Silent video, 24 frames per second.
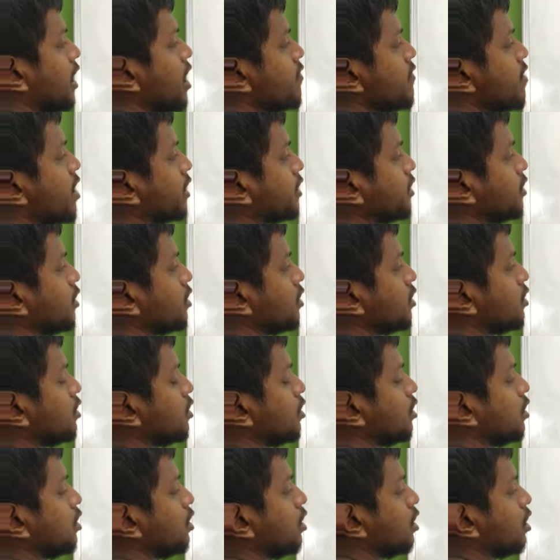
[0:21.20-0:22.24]
ए वैक्टर
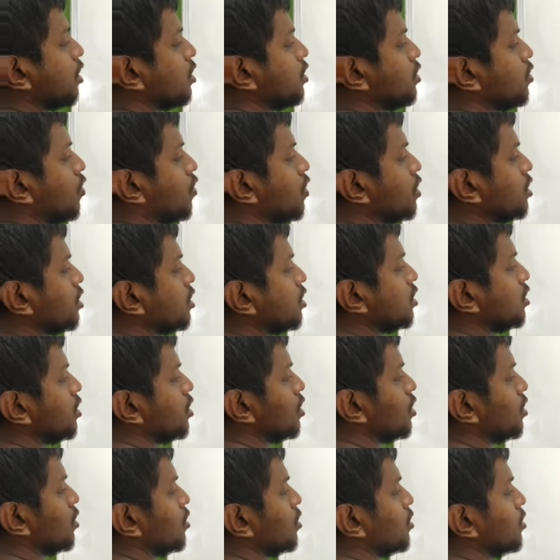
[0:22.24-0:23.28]
डॉट
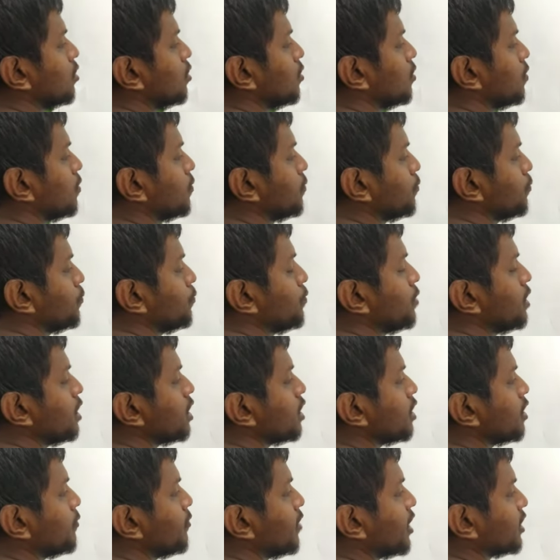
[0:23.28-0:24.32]

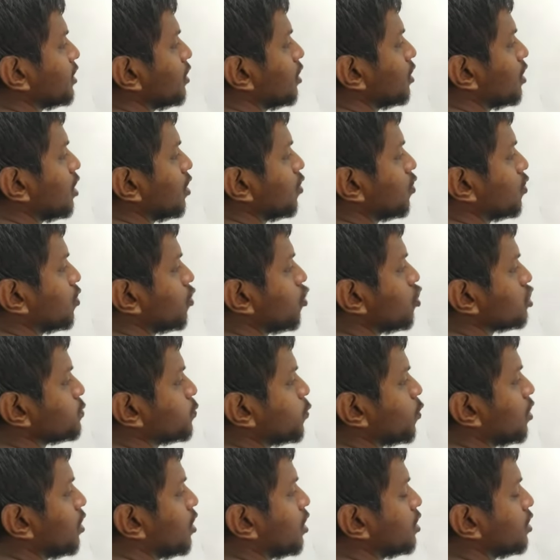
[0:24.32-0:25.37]
बी वैक्टर का क्रॉस
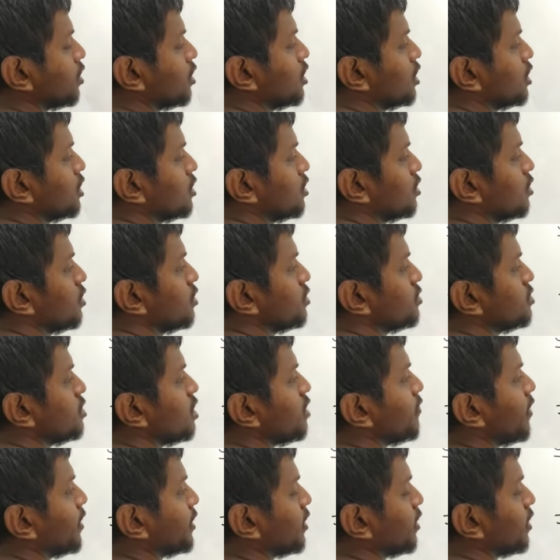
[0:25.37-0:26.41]
प्रोडक्ट
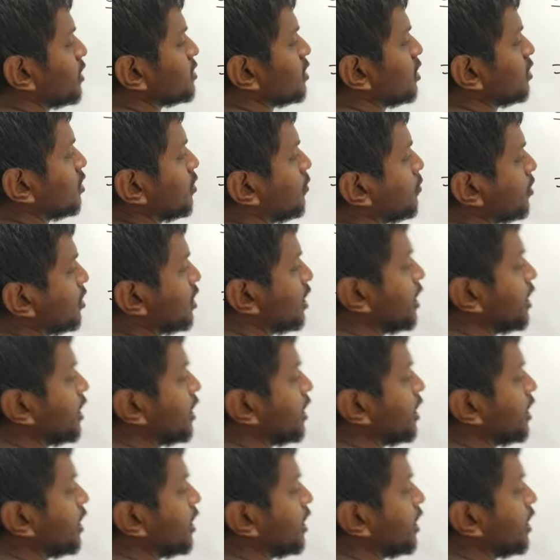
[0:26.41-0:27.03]
सी वेक्टर के साथ जब